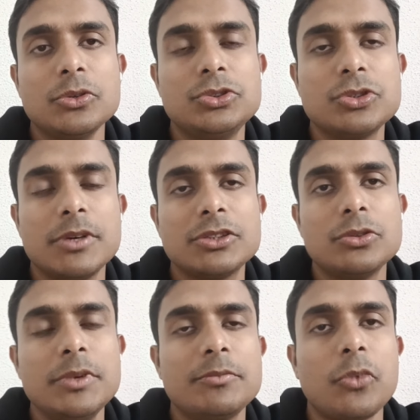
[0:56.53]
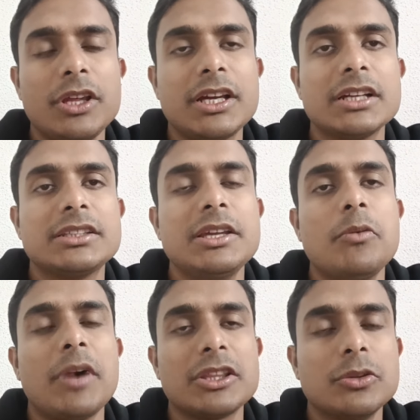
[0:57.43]
উচ্চ মাধ্যমিক পরীক্ষার্থী
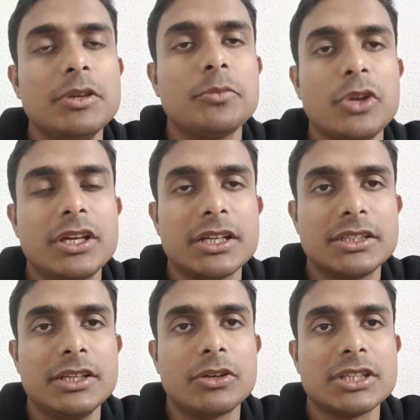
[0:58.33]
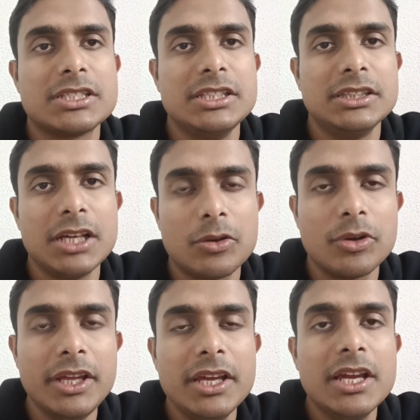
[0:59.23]
ও মাধ্যমিক পরীক্ষার্থীর কথা চিন্তা
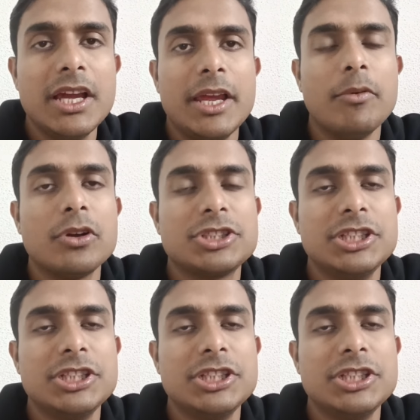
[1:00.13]
করে এবং